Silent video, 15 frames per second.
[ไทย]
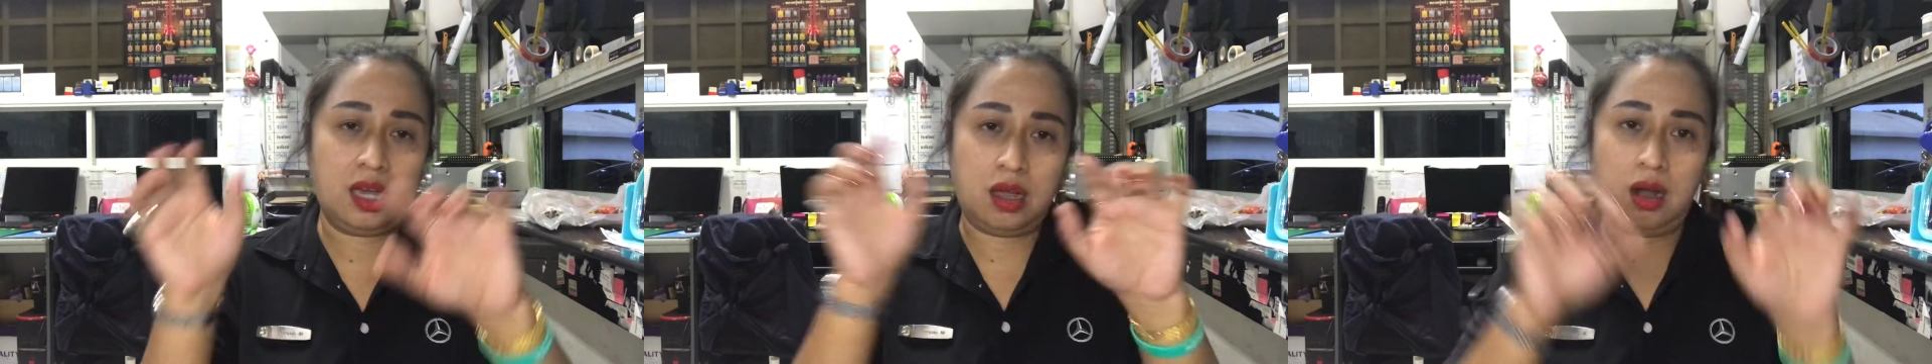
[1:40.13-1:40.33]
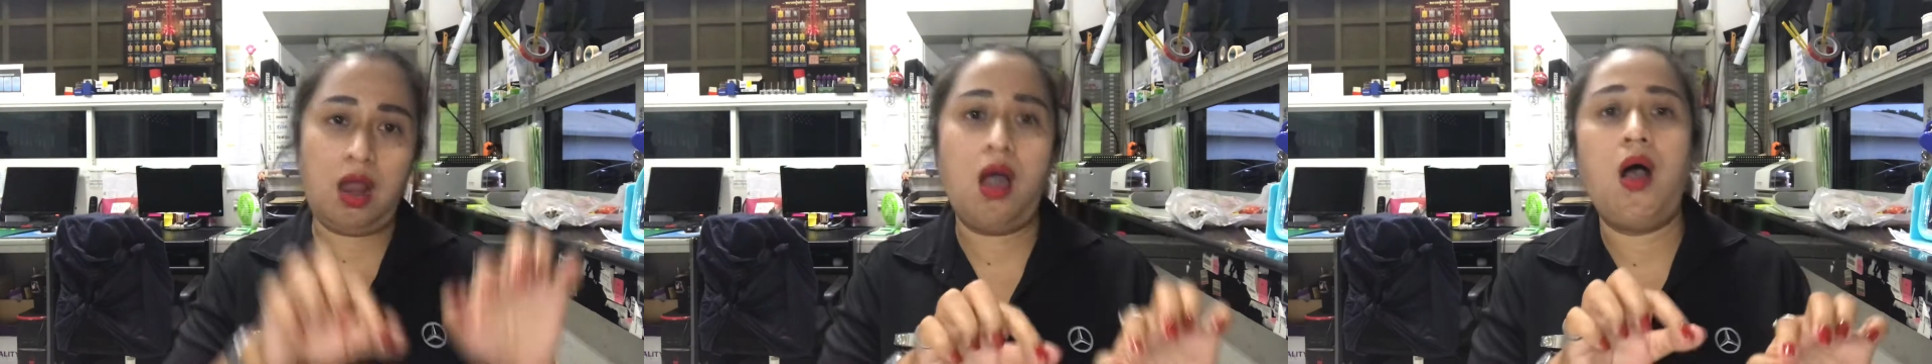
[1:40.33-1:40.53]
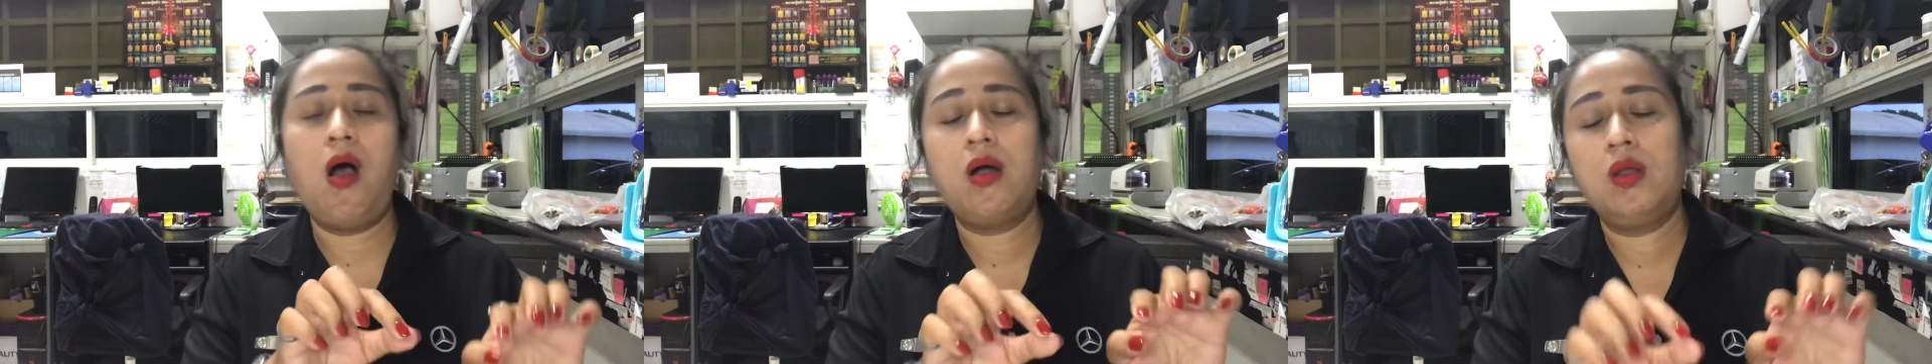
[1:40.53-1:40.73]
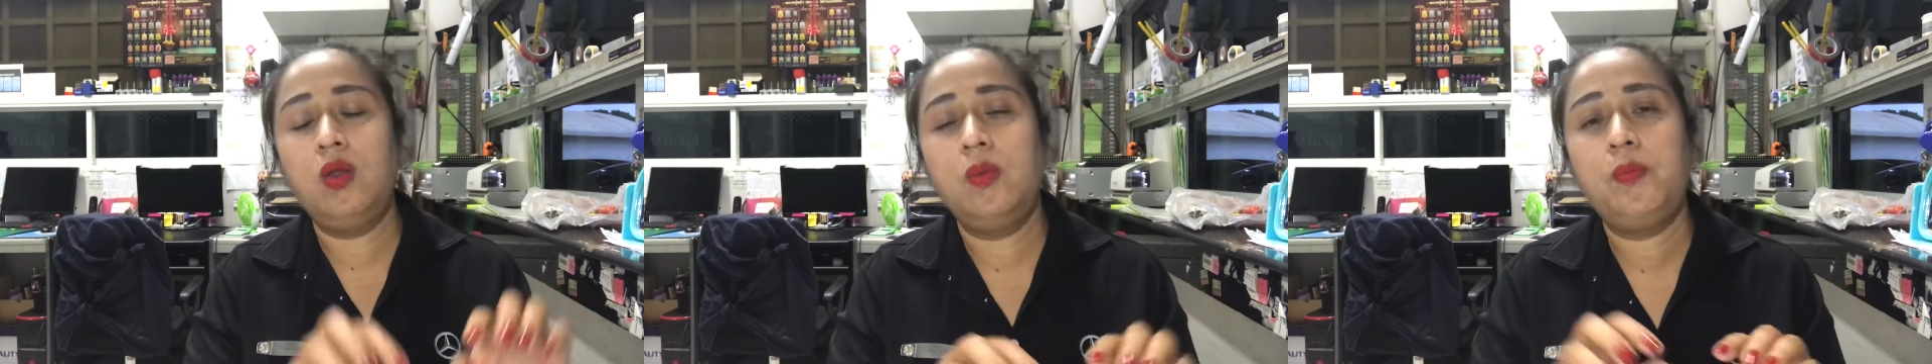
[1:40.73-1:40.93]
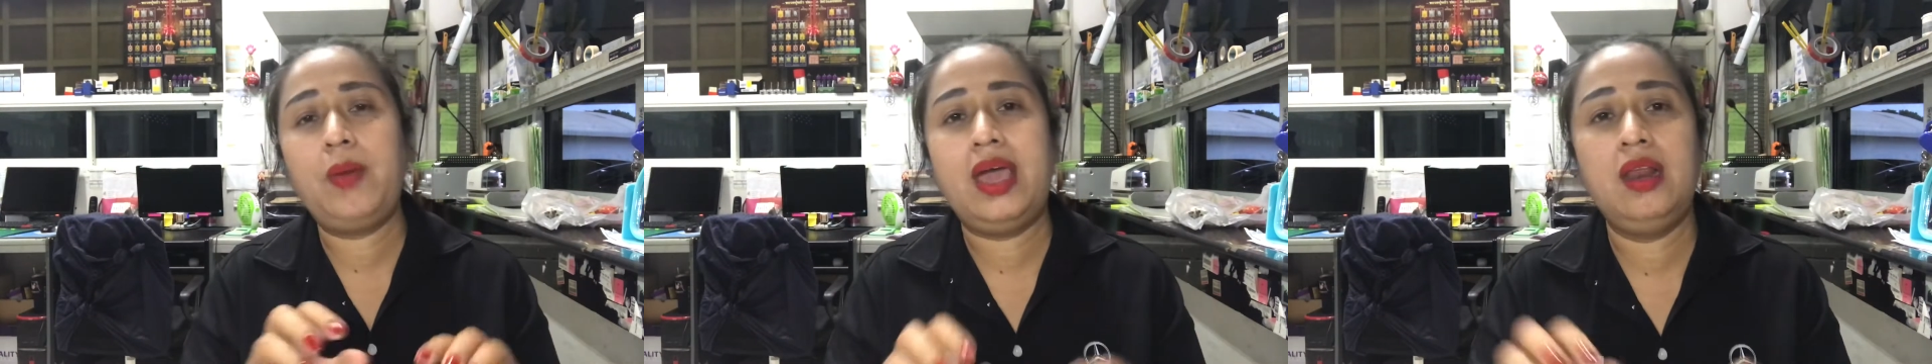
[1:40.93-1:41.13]
กรอกลง
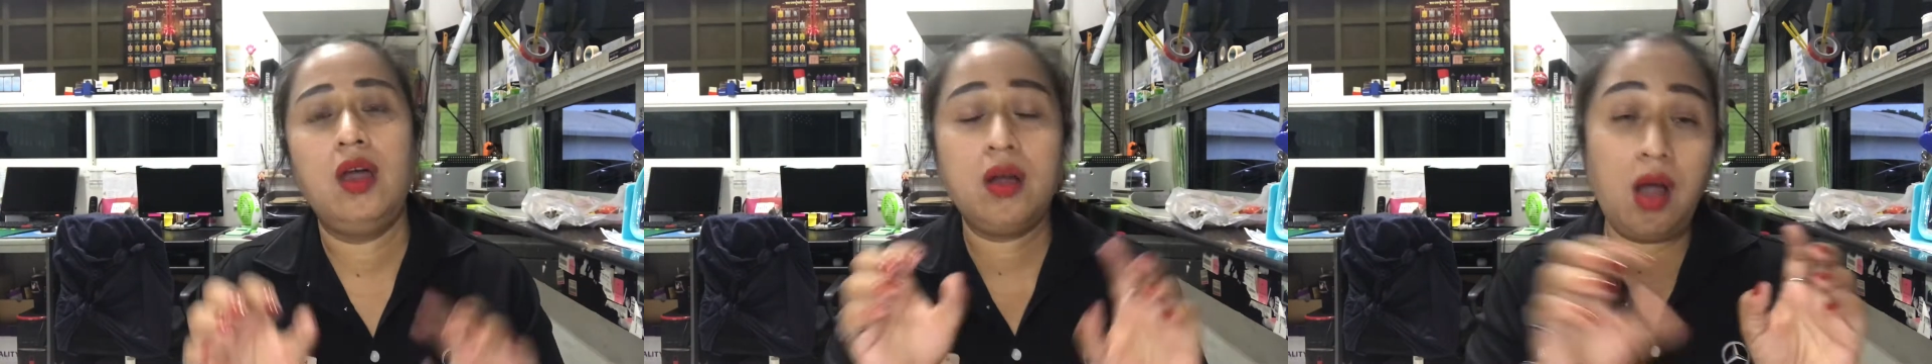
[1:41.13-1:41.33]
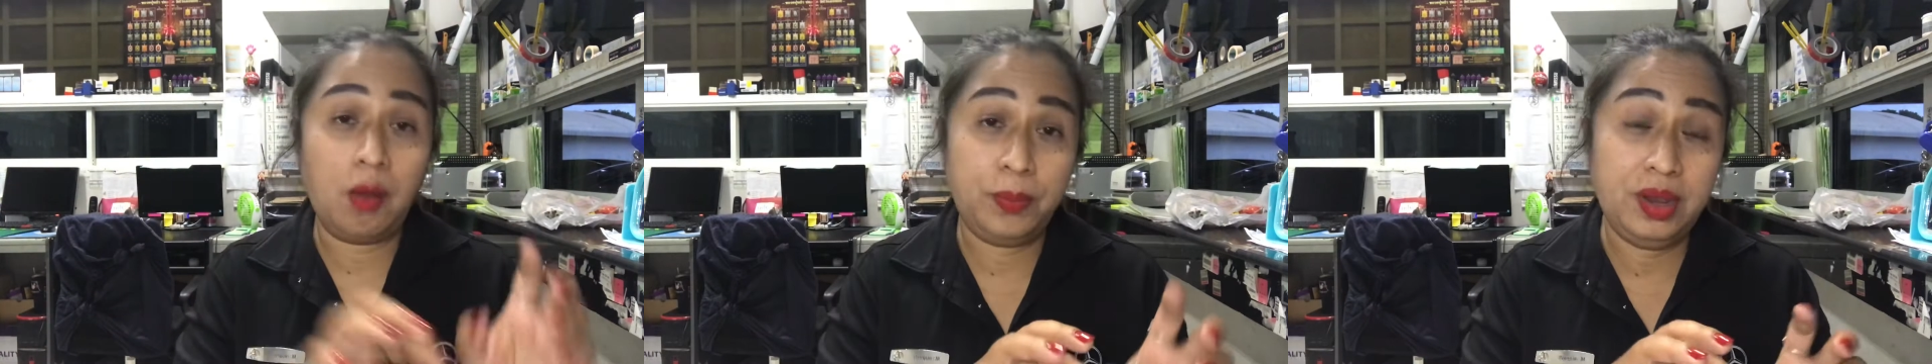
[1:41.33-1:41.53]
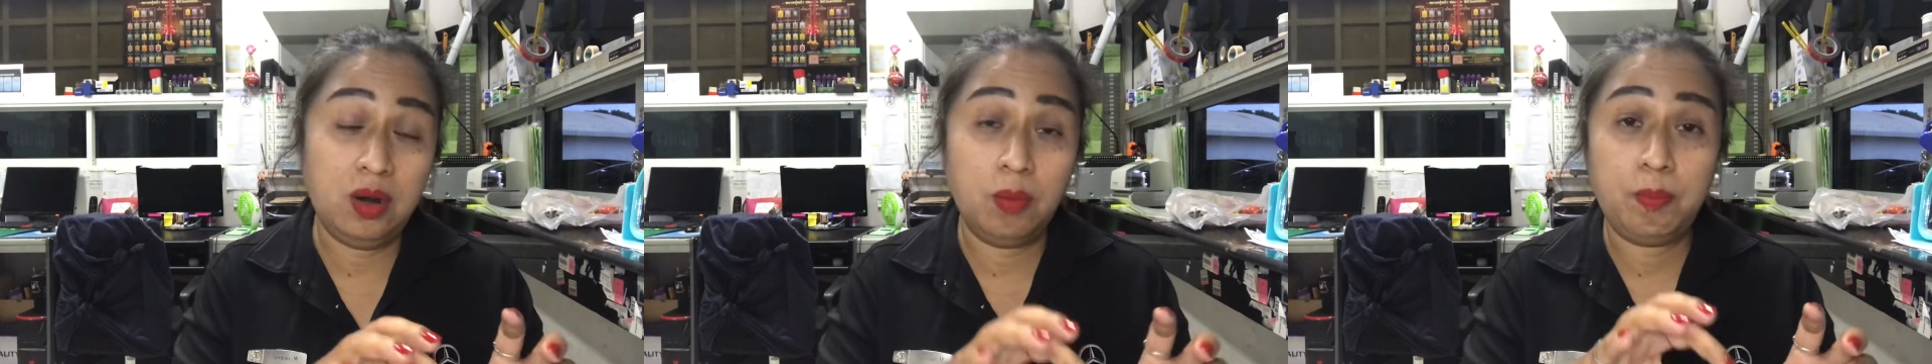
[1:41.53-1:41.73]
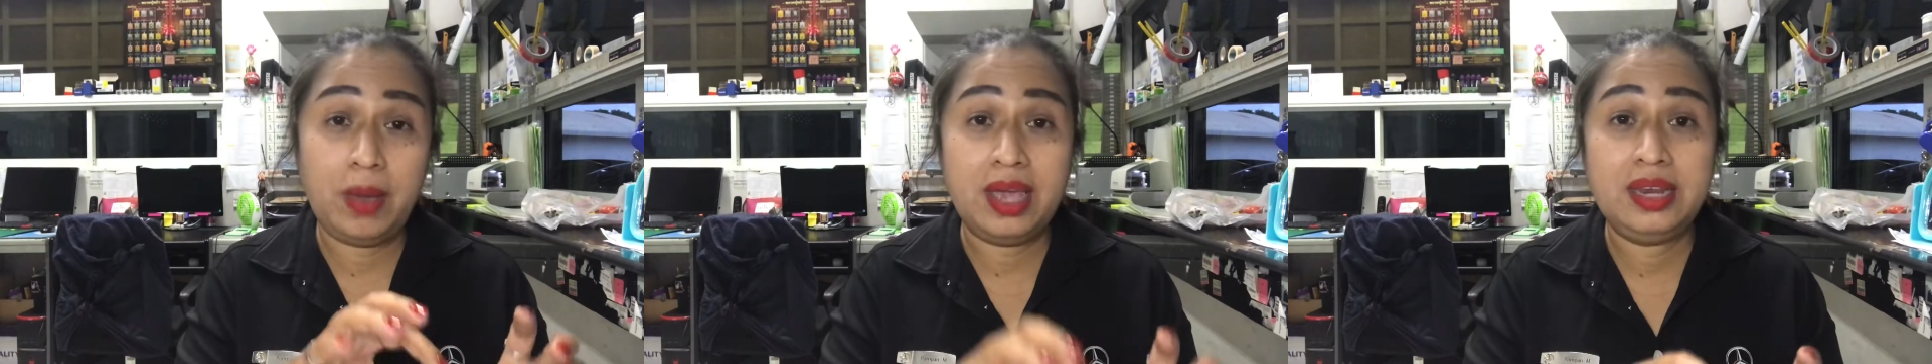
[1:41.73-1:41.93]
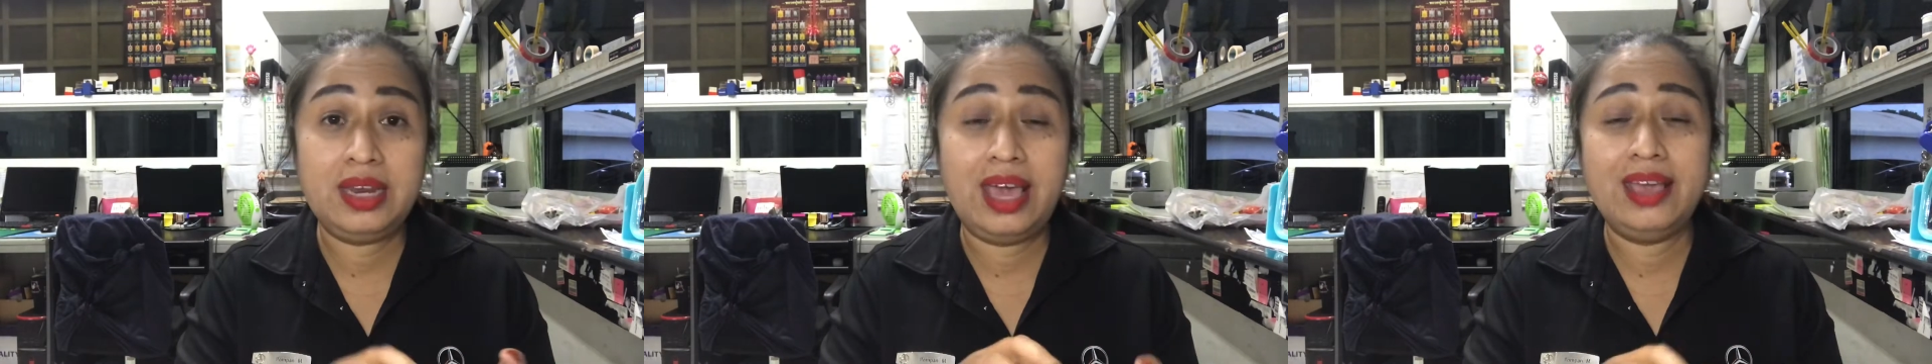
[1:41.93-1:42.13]
ไปแล้วกรอกพินลงไป
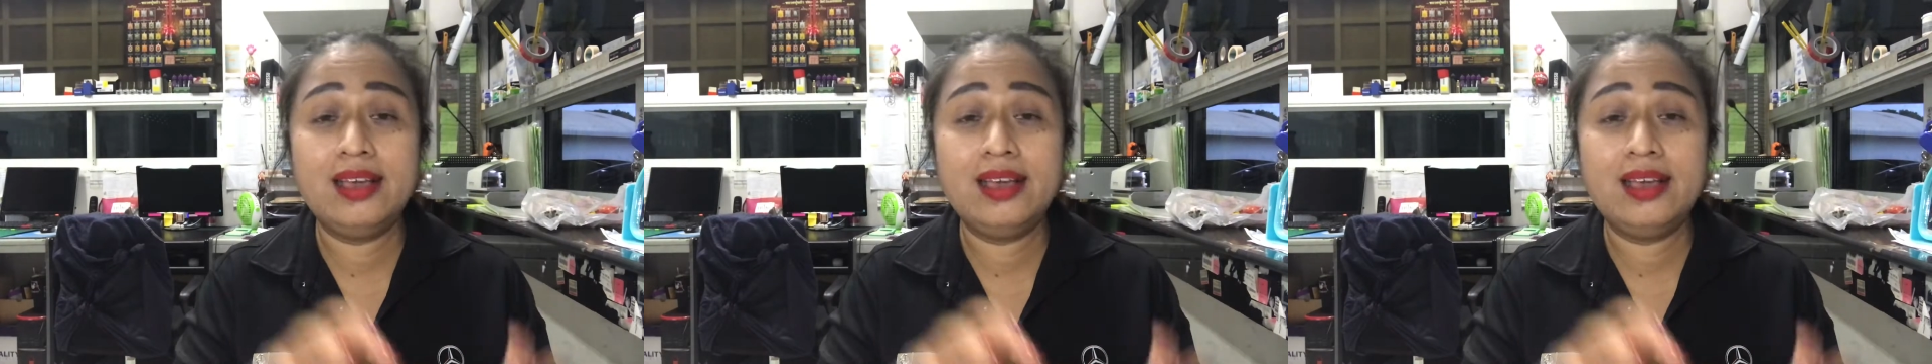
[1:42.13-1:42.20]
ใน